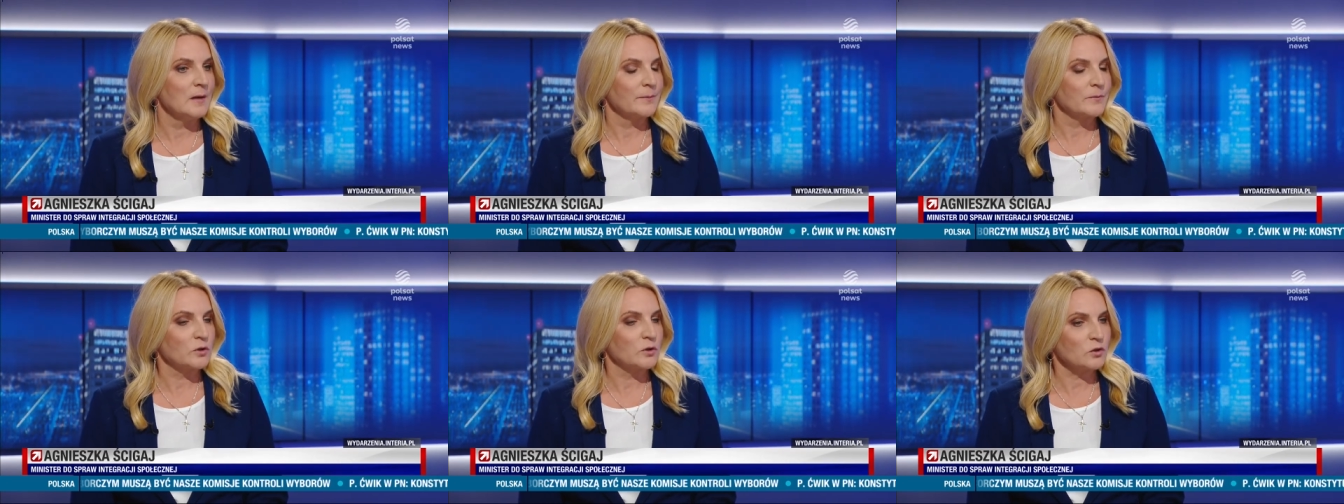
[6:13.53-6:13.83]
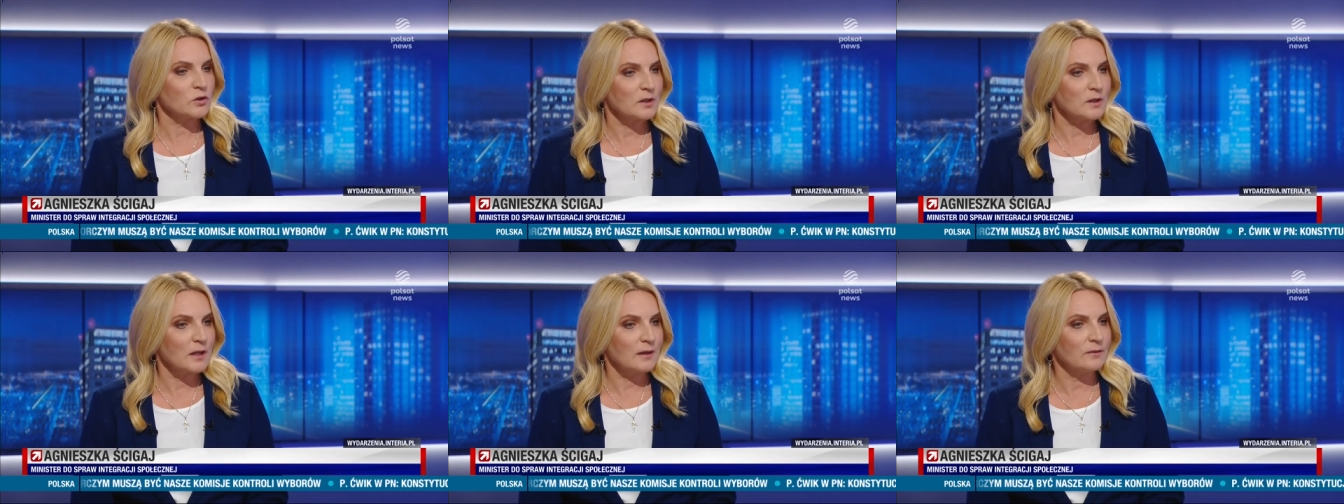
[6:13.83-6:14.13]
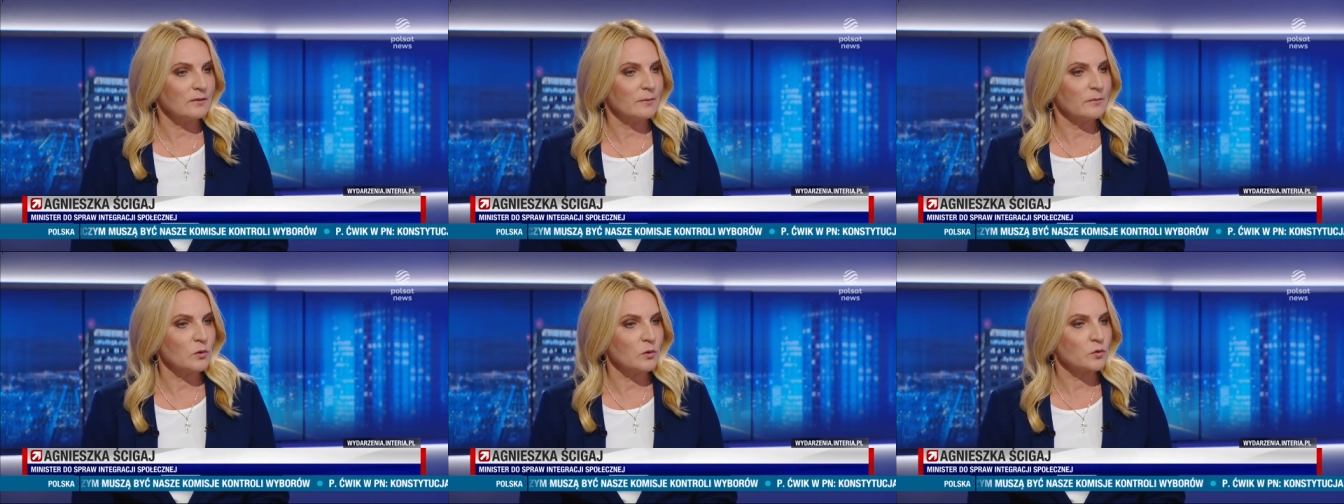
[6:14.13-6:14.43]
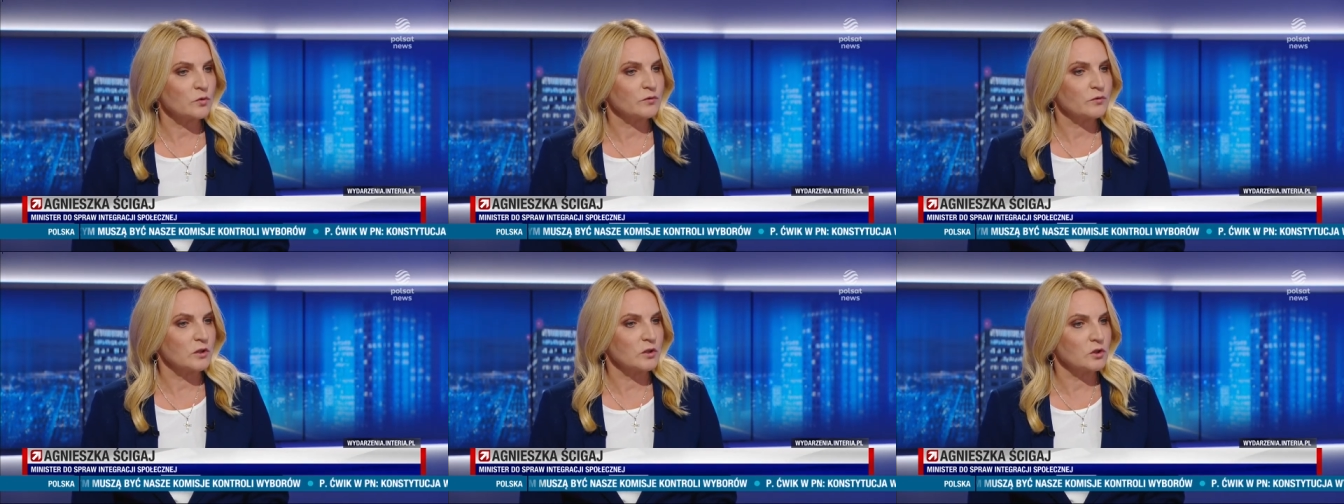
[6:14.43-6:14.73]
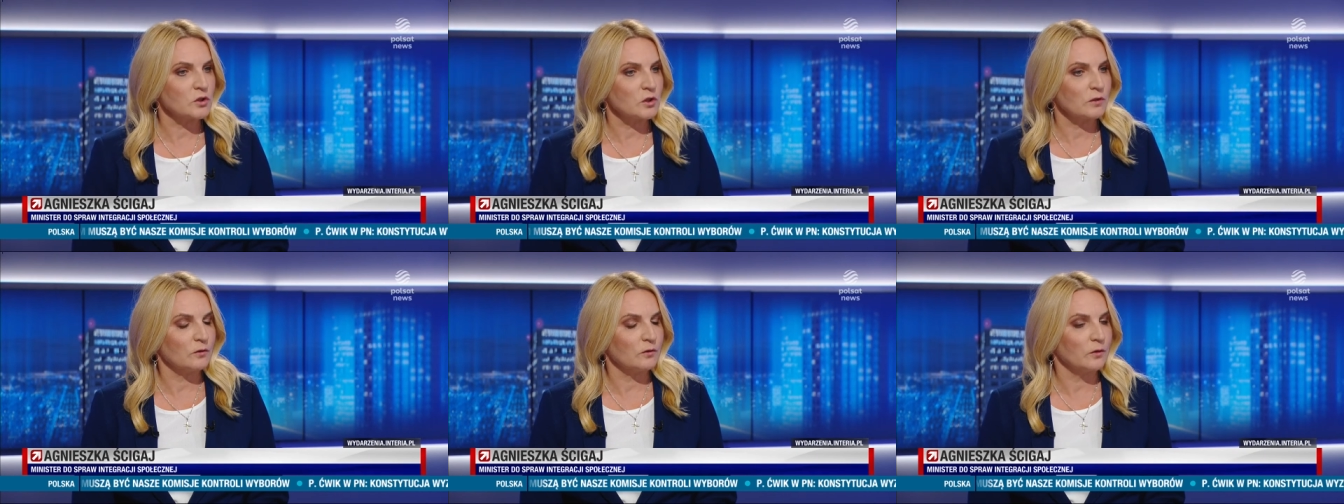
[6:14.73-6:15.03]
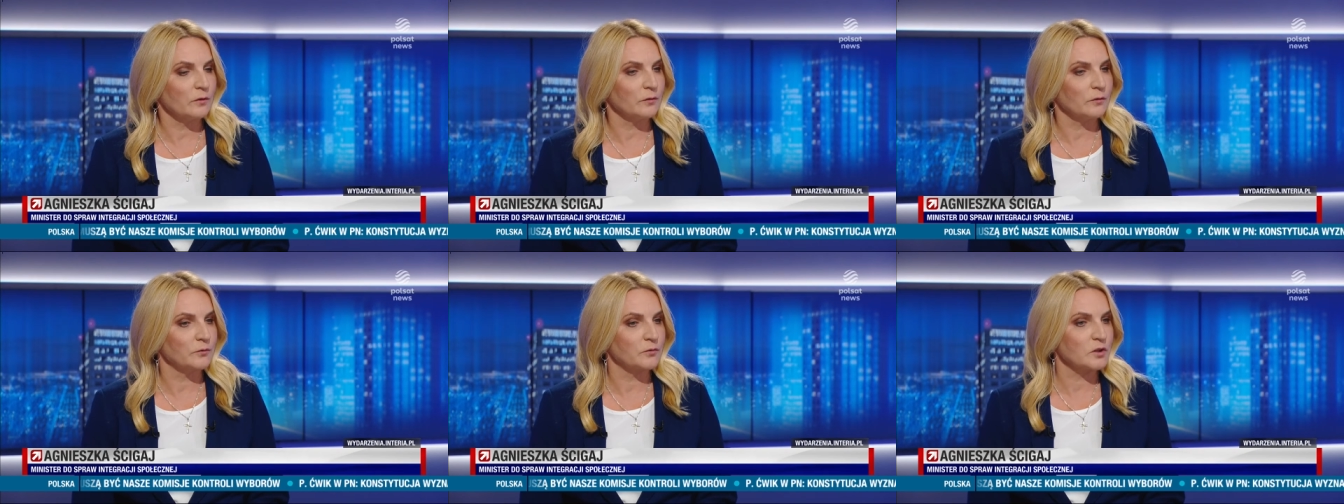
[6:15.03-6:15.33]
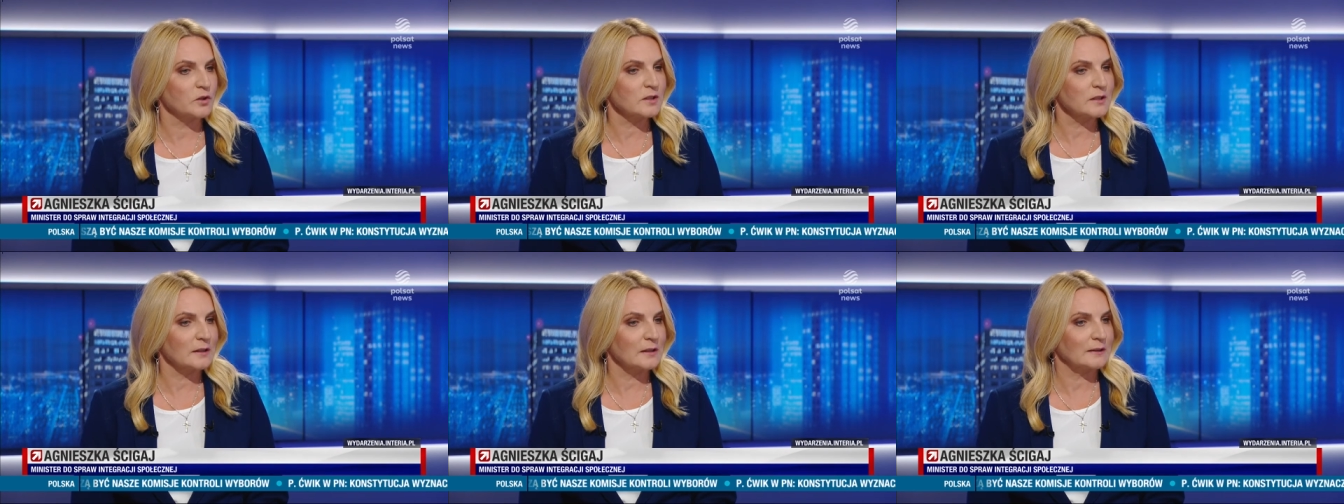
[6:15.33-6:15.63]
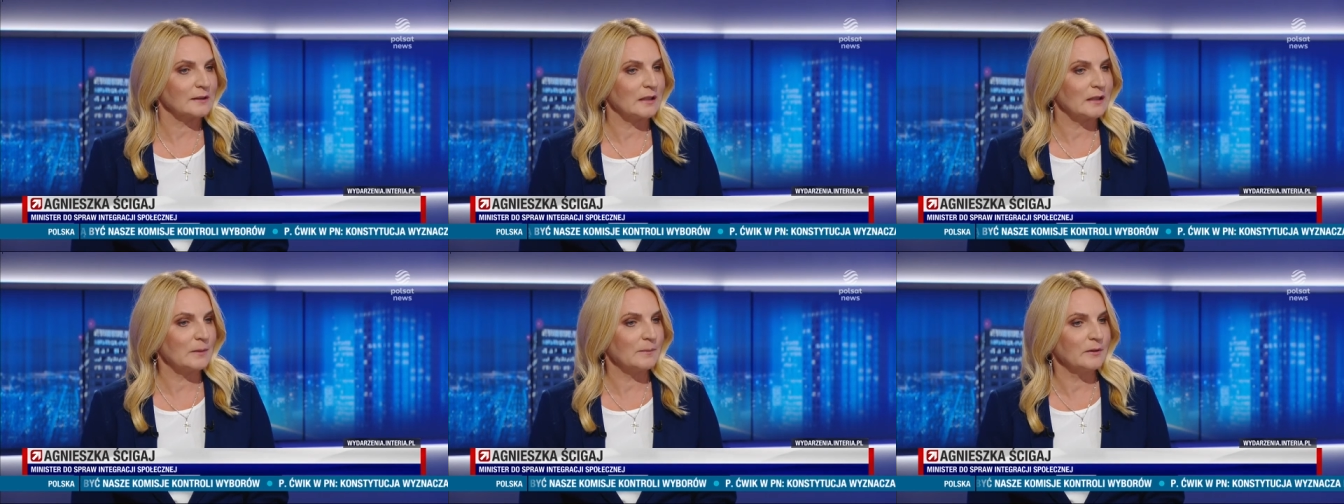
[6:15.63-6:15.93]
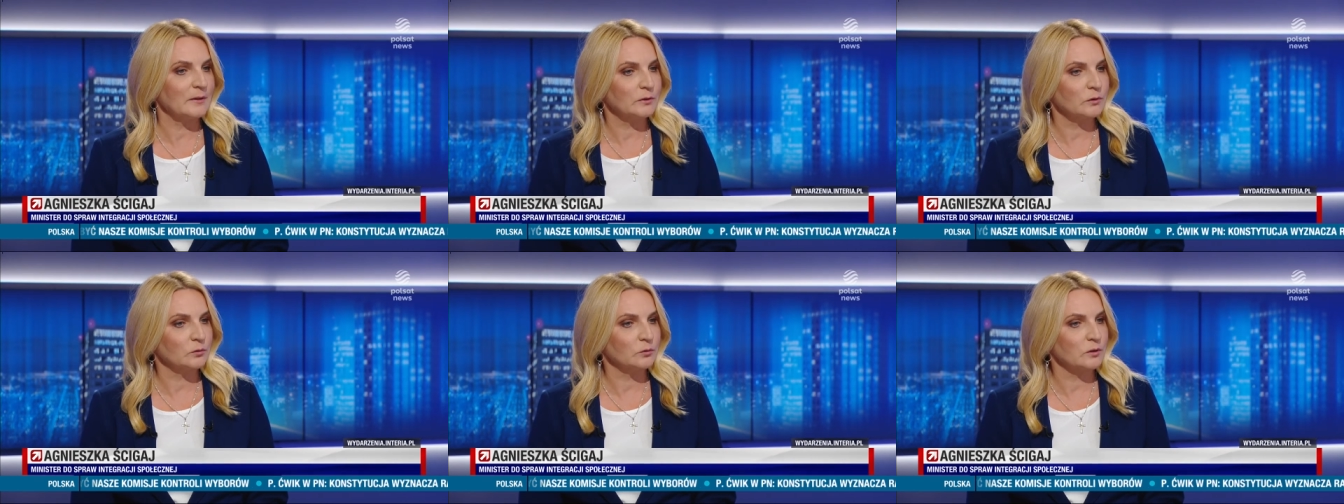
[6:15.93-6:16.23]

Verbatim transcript: co ciekawe, my już częściowo wszystkie te elementy,